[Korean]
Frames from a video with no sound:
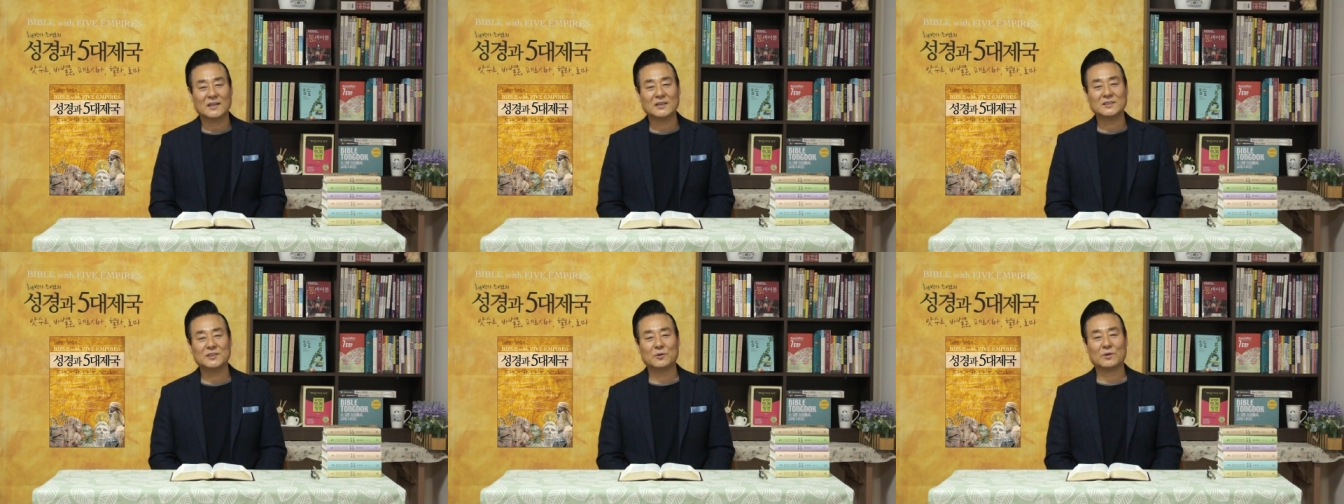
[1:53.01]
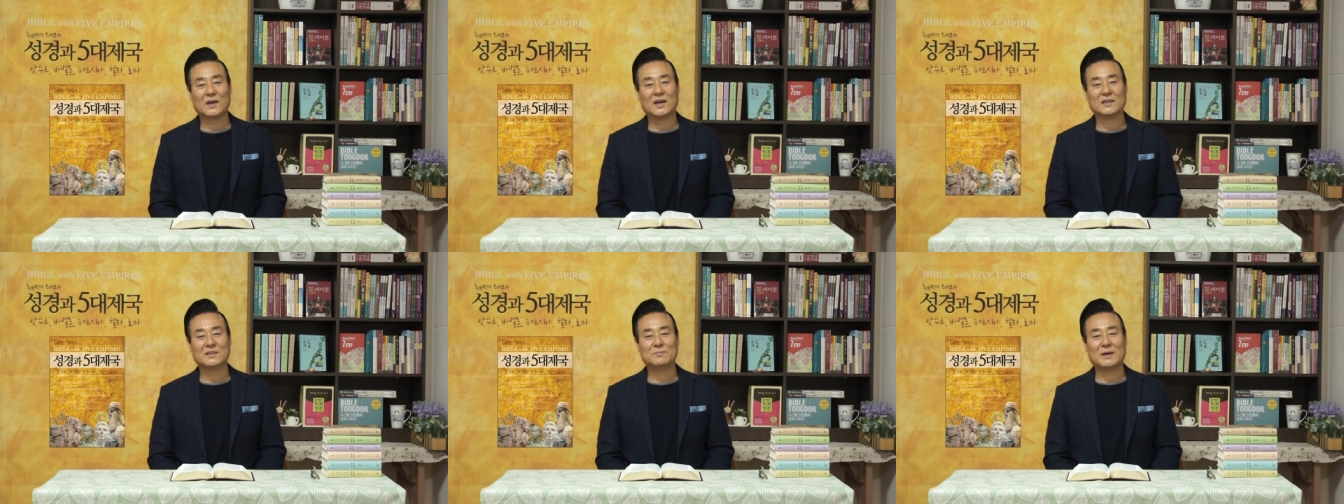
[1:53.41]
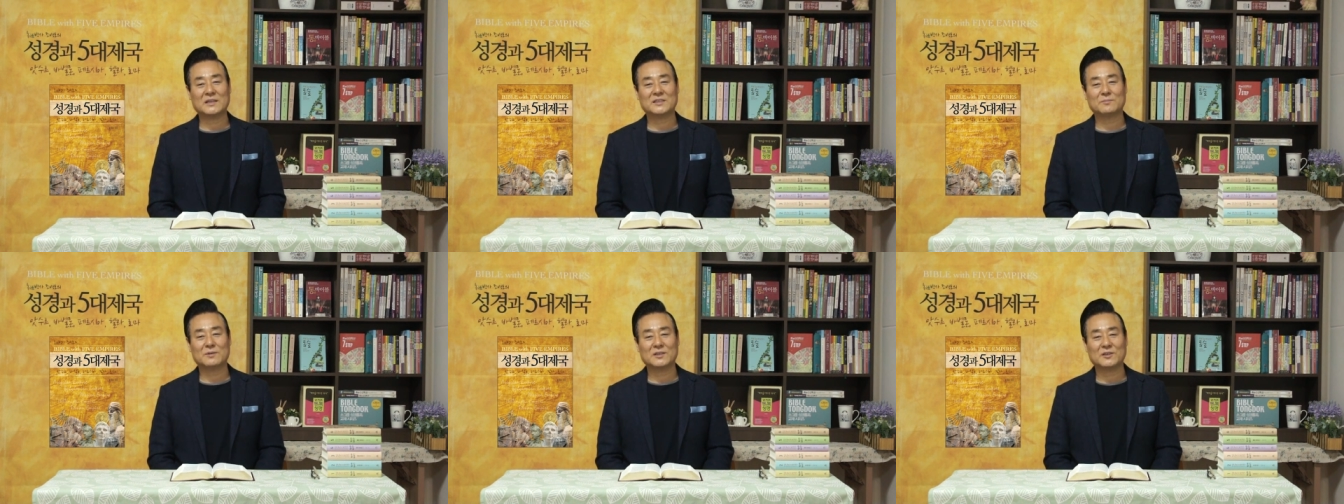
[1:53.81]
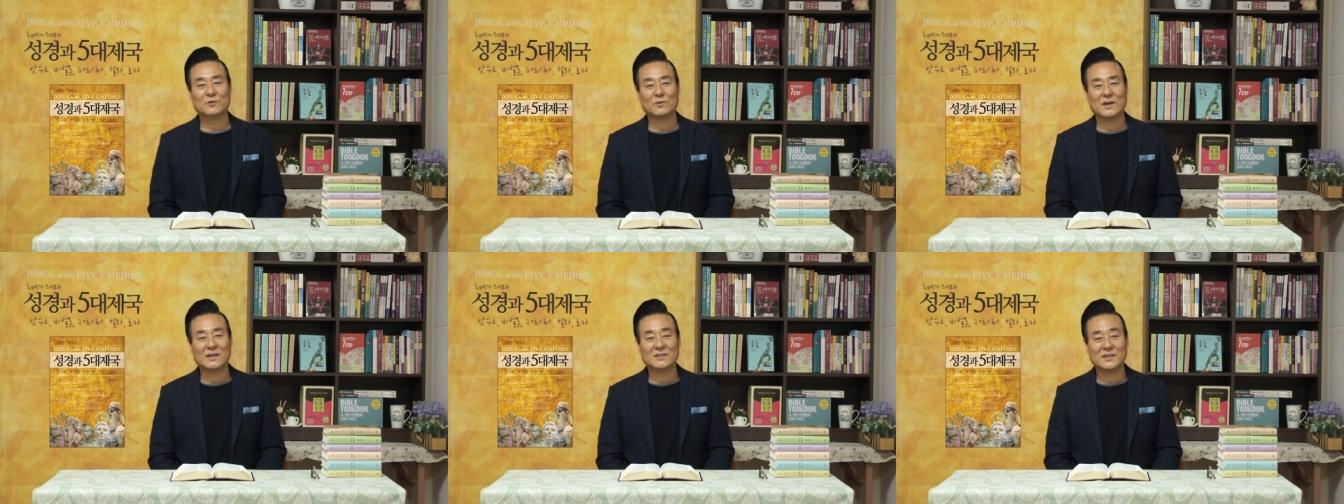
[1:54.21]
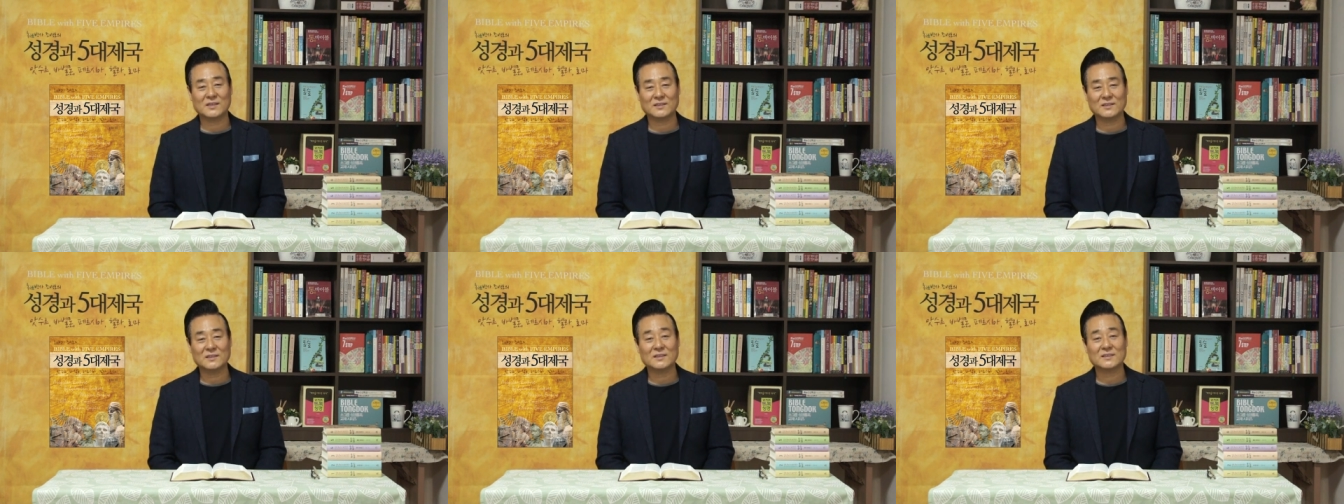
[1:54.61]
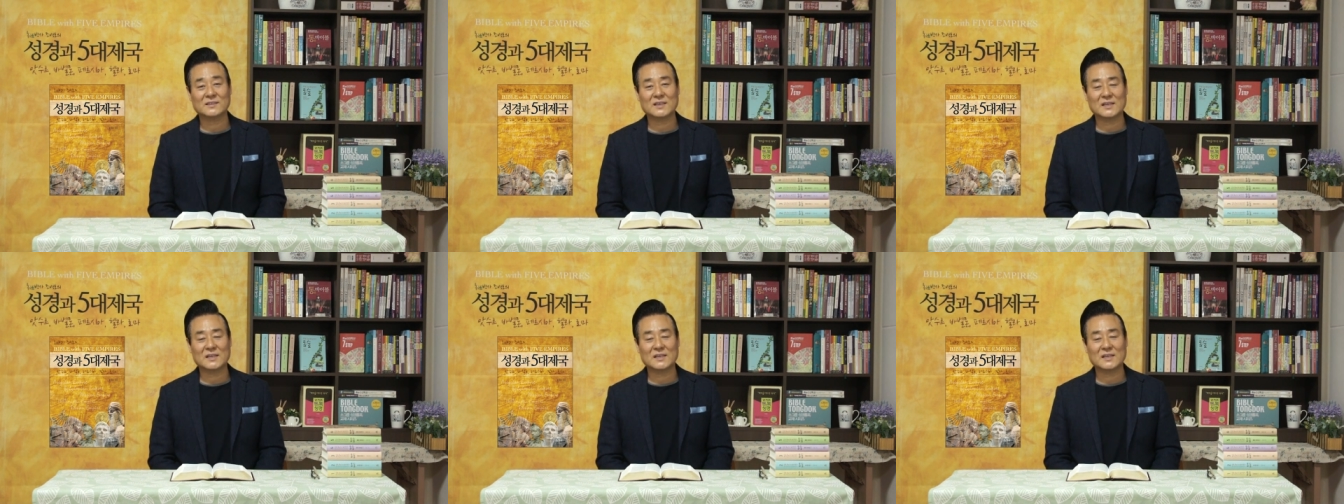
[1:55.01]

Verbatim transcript: 당시 요나가 이 말씀을 기록할 때는